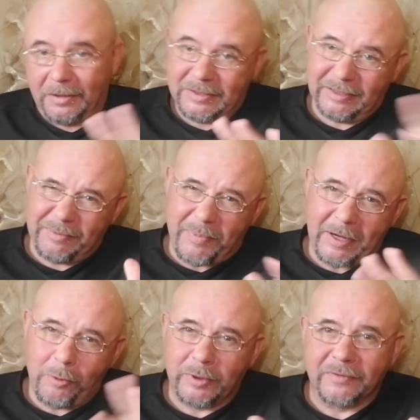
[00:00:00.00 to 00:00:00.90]
Где-то
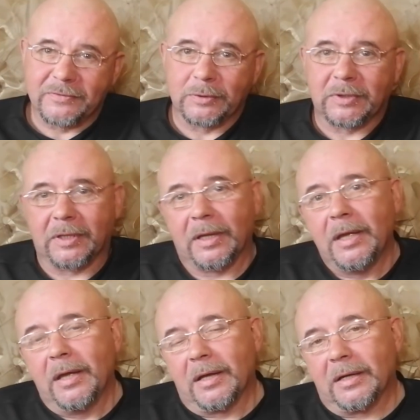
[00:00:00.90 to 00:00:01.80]
проходят
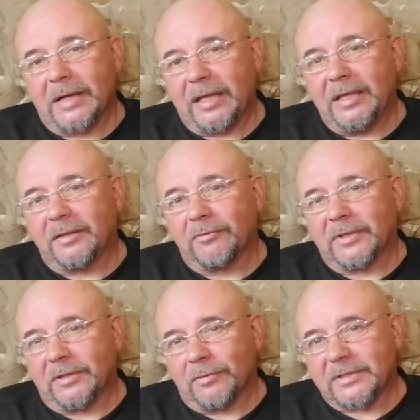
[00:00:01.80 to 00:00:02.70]
все-таки э, какие-то
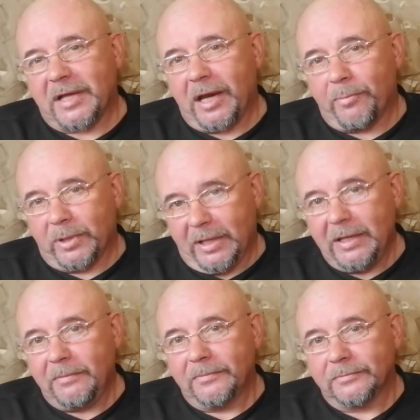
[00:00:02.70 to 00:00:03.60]
вот эти вот скрепы
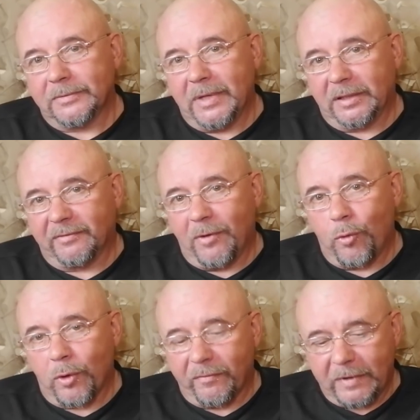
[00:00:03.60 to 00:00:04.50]
да, этого
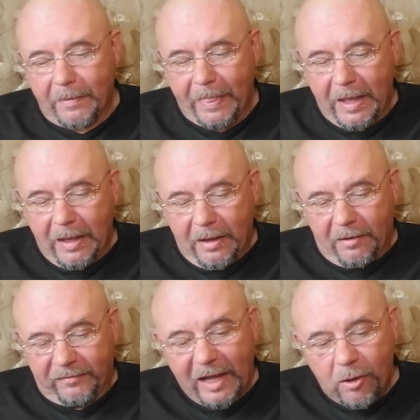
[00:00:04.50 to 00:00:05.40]
уровня.
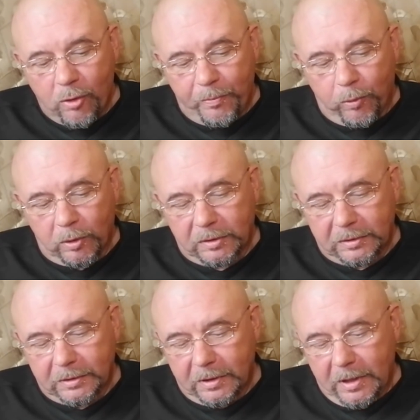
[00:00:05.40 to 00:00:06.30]
Второй пункт.